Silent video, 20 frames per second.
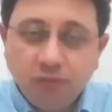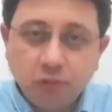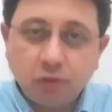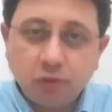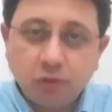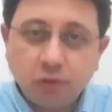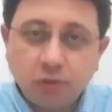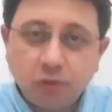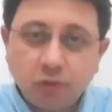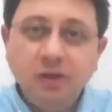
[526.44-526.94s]
hedefi
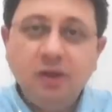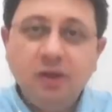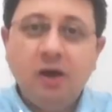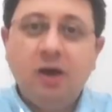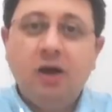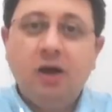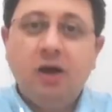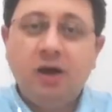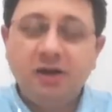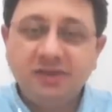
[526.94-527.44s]
vurabilen,
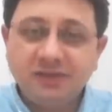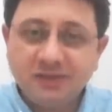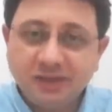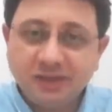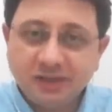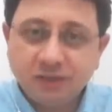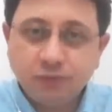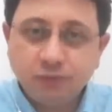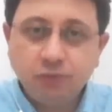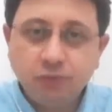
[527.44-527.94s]

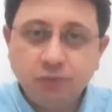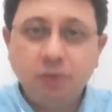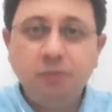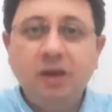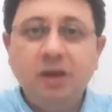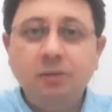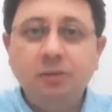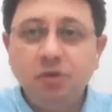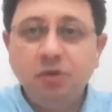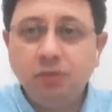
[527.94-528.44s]
hassas
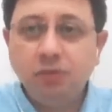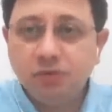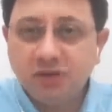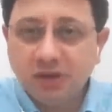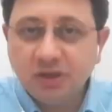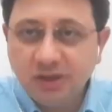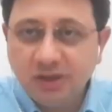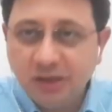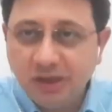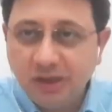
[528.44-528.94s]
vurabilen bir
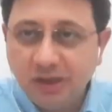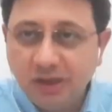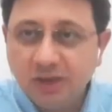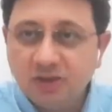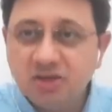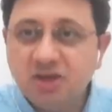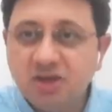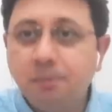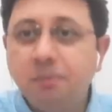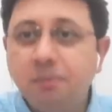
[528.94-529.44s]
füze değil.
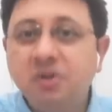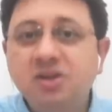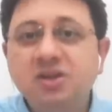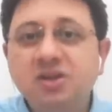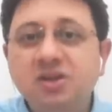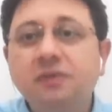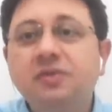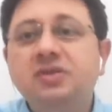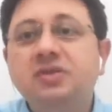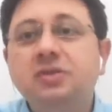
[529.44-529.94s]
Cep
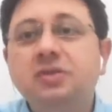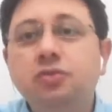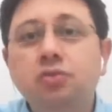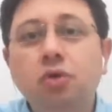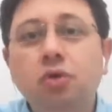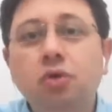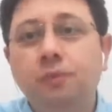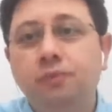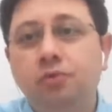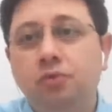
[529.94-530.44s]
mesafesi
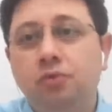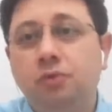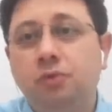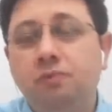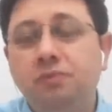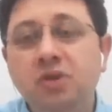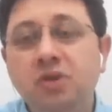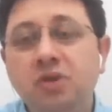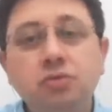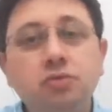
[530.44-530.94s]
çok
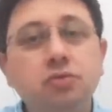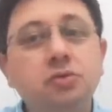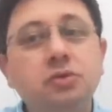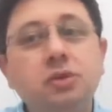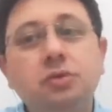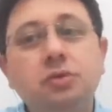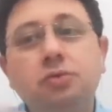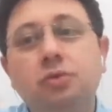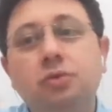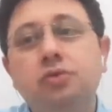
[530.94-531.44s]
büyük. 500
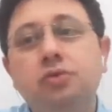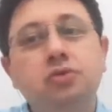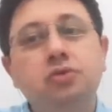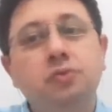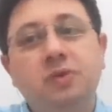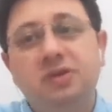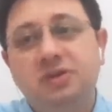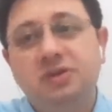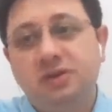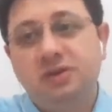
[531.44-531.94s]
ile
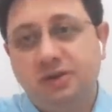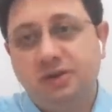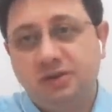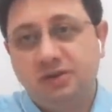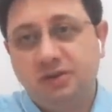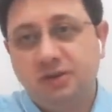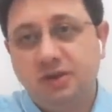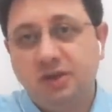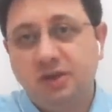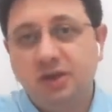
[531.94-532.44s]
900 metre
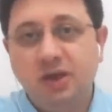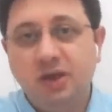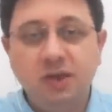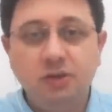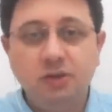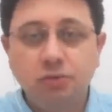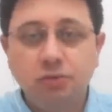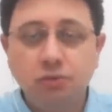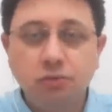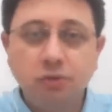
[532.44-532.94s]
arasında.
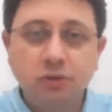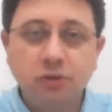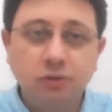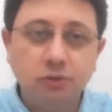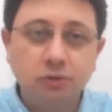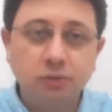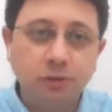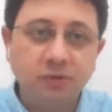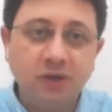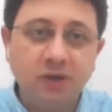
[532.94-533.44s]
Yani
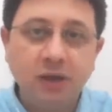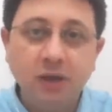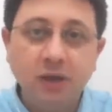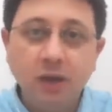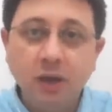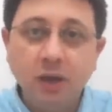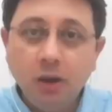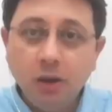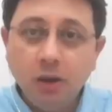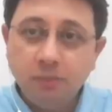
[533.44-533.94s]
sukutla tutup da
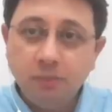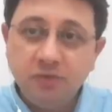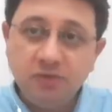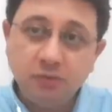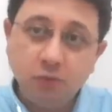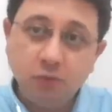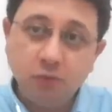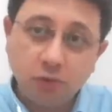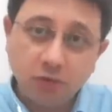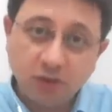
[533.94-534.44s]

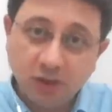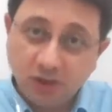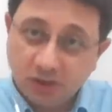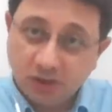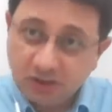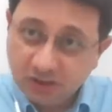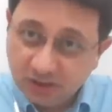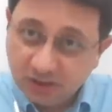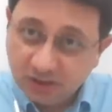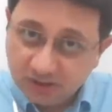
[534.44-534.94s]
bizim
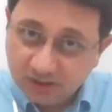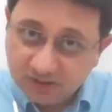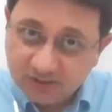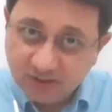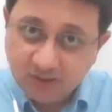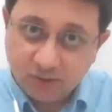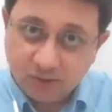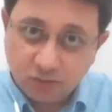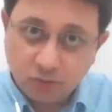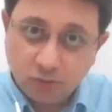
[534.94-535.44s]
orada e,
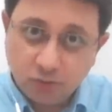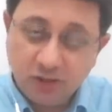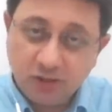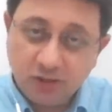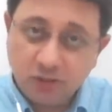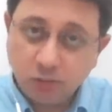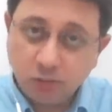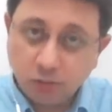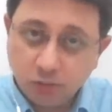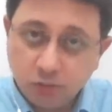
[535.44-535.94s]
senin
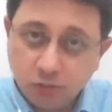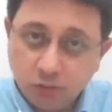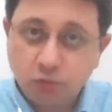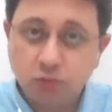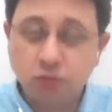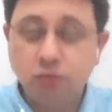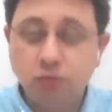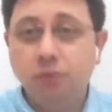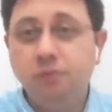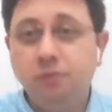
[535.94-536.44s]
söylediğin o
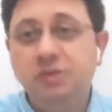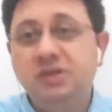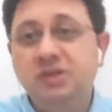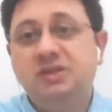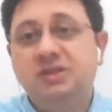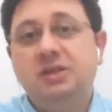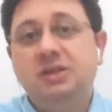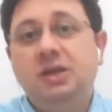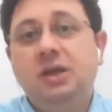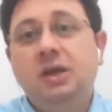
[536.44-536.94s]
üssü
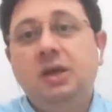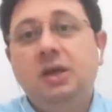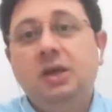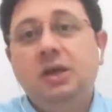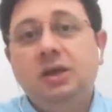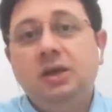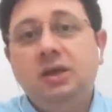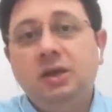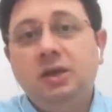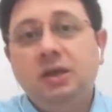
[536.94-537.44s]
biz
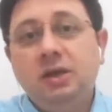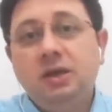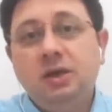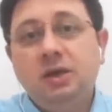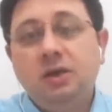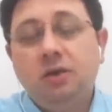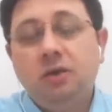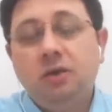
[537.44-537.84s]
e,